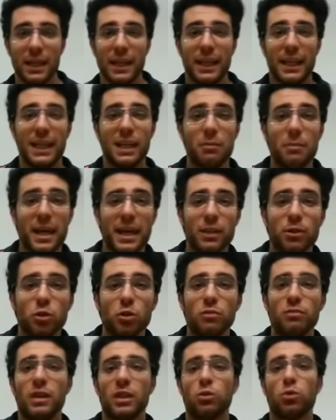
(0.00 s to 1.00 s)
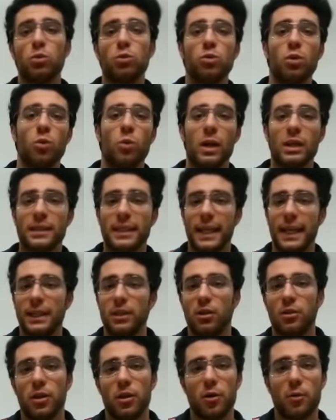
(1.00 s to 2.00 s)
Il merito va tutto quanto alle
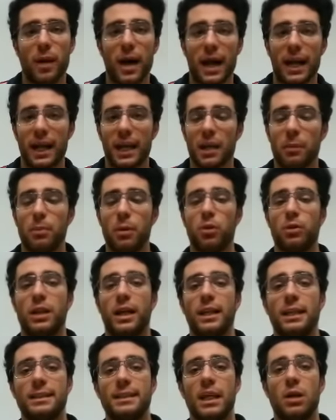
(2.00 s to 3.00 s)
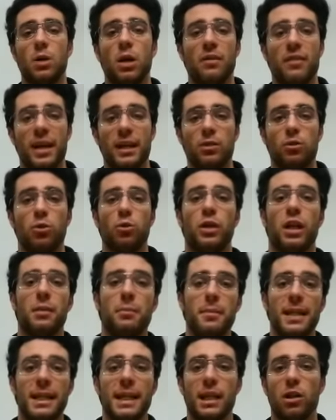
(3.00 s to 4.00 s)
donne romane che per organizzare un evento nel
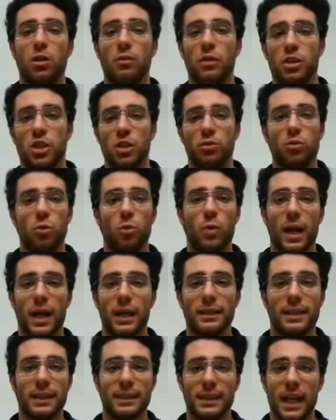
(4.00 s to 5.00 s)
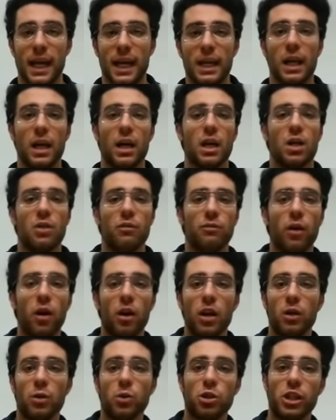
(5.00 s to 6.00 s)
1946
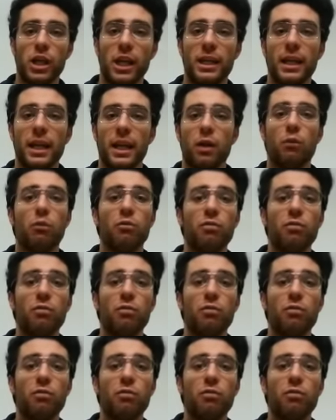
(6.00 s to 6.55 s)
vollero scegliere un